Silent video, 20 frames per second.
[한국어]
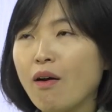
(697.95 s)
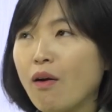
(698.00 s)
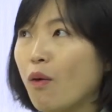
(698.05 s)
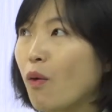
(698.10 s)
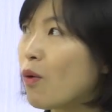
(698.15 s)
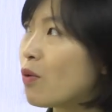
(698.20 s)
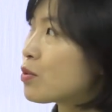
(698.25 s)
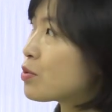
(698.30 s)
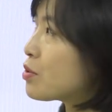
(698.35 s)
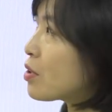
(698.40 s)

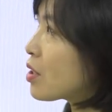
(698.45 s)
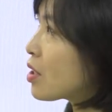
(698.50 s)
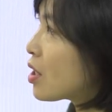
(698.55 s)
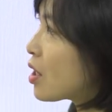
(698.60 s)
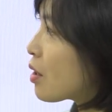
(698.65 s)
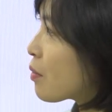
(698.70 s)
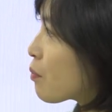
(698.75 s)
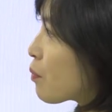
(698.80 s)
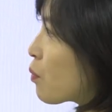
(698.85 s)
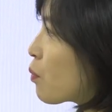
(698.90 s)
어,
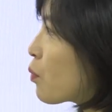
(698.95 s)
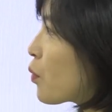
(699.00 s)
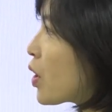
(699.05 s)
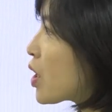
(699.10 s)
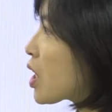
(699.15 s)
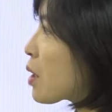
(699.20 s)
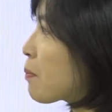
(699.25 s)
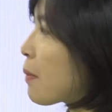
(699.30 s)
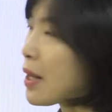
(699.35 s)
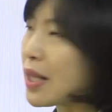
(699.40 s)
선생님 왜
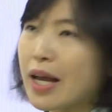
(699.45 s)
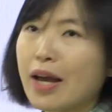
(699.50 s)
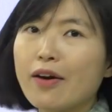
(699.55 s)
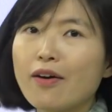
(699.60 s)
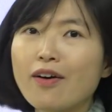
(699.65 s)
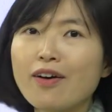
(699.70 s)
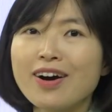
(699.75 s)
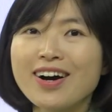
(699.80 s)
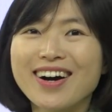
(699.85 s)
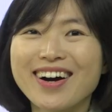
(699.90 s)
이렇게 많아요?